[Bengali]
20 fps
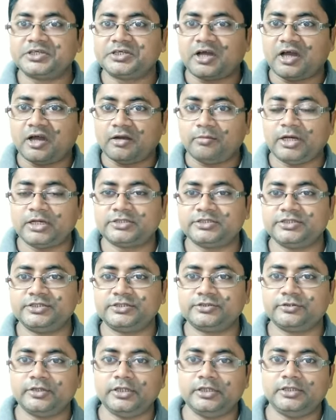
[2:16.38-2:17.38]
খাবার
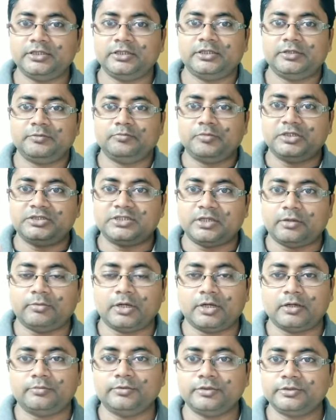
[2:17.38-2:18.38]
জিনিস হলে বা জামা
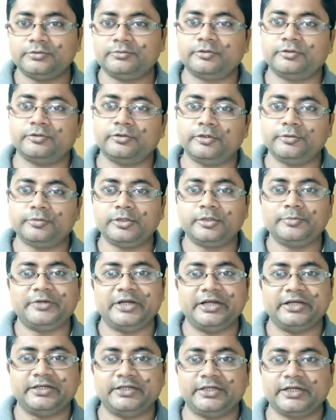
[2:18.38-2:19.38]
কাপড় এগুলো হলে পরে
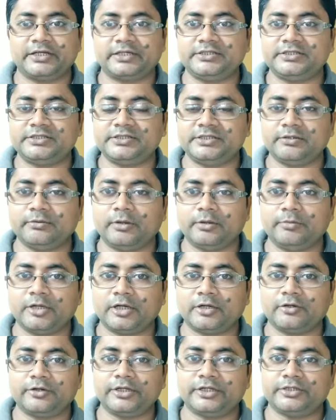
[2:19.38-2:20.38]
ব্র্যান্ডেড একটা চিন্তা
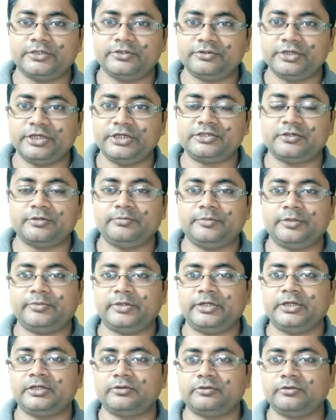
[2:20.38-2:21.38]
ভাবনা করে কিন্তু এইসব
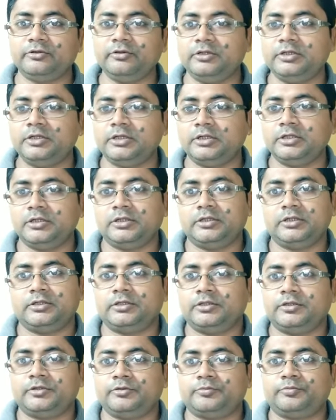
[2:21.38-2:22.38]
ব্যাপারে কোনো
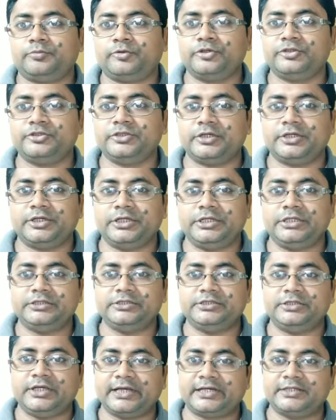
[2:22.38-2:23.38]
প্রয়োজন নেই
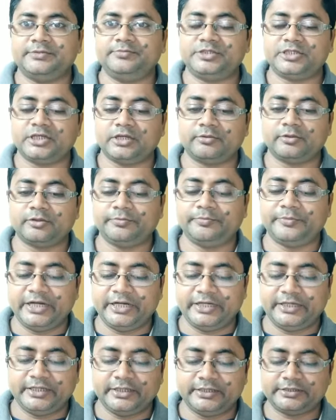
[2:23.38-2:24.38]
যে একটা বিশাল বড়
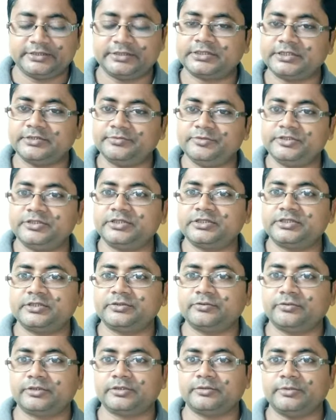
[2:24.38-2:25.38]
ব্র্যান্ডের আছে সেই বিজনেসটি
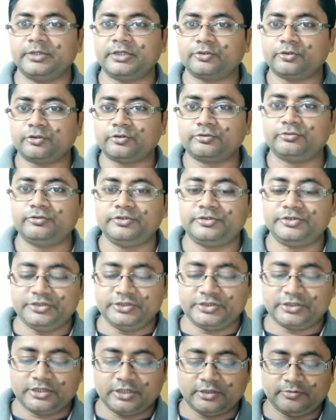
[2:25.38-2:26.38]
করতে পারেন কতগুলো
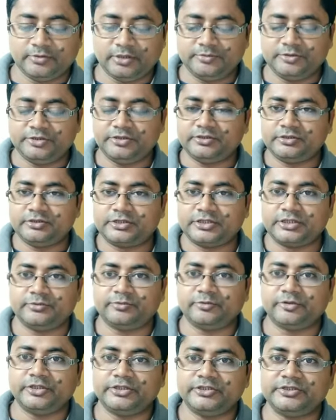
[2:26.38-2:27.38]
জিনিস লাগবে আমি সেটা
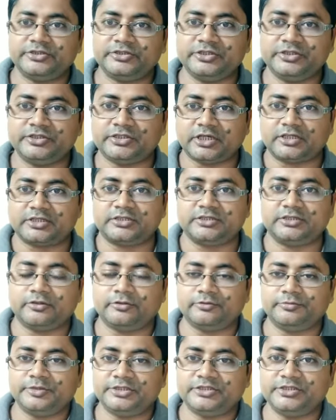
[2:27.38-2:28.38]
বলে দিচ্ছি চারটি
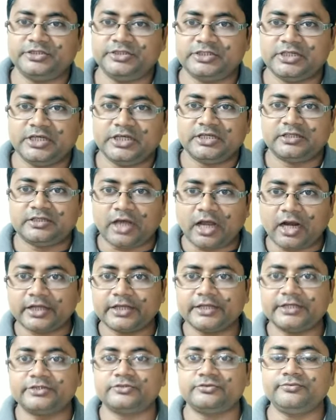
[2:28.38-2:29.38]
রকমের জিনিস তার
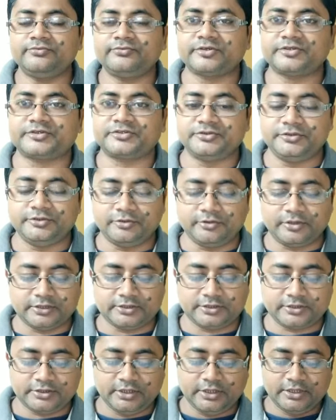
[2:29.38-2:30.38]
আগে কিছু প্রসিডিওর
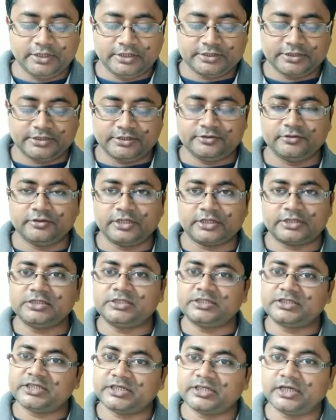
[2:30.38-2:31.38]
আছে সেটির জন্য একটি
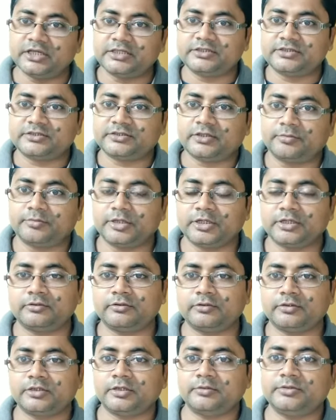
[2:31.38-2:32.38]
ট্রেড লাইসেন্স আপনাকে
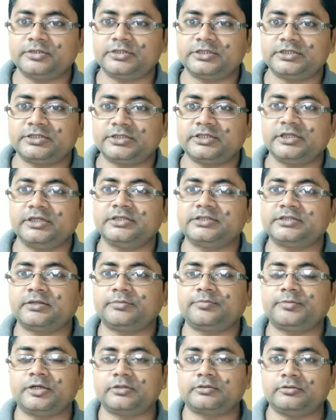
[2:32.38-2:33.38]
করতে হবে সেই ট্রেড লাইসেন্স
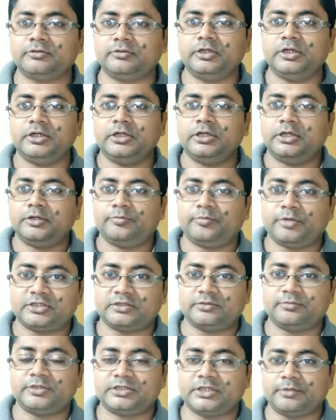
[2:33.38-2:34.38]
আপনার তো
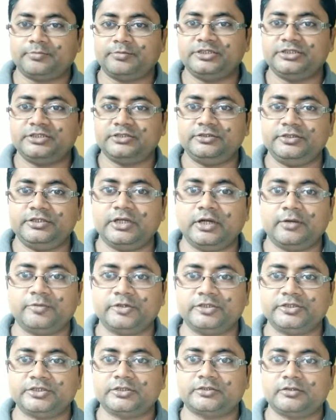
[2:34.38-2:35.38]
পাশাপাশি আপনি যদি গ্রাম
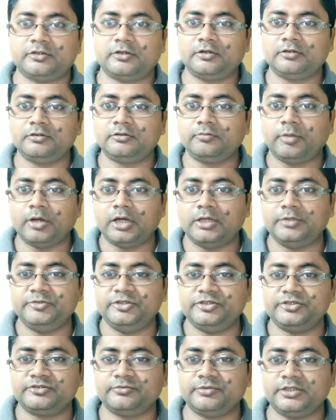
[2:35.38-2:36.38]
পঞ্চায়েতের হন বা
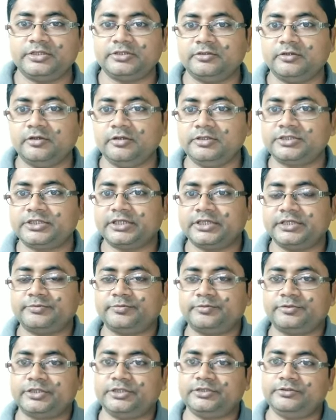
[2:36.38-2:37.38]
মিউনিসিপ্যালিটির হন সে
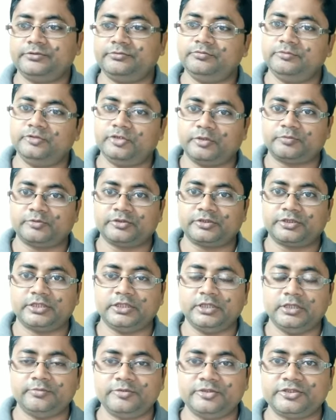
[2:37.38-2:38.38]
সেই দপ্তর
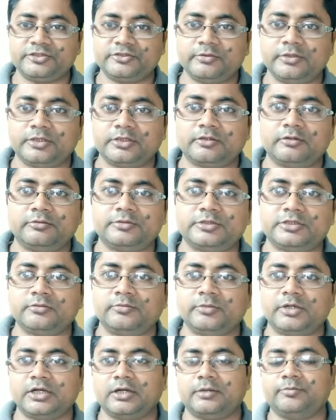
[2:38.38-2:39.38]
থেকে মিউনিসিপ্যালিটি কর্পোরেশন
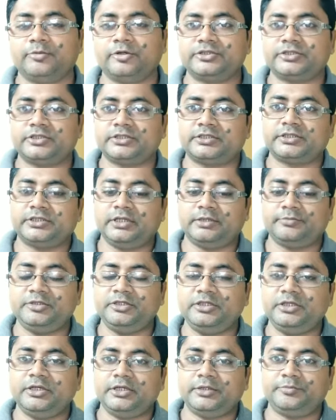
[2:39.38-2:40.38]
বা গ্রাম পঞ্চায়েত থেকে আপনি
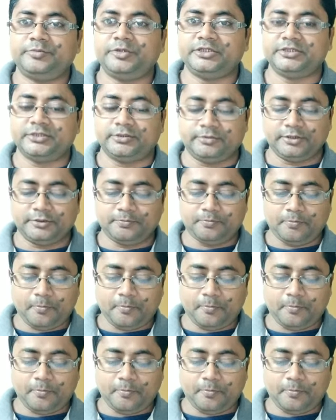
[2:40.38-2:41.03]
পেয়ে যাবেন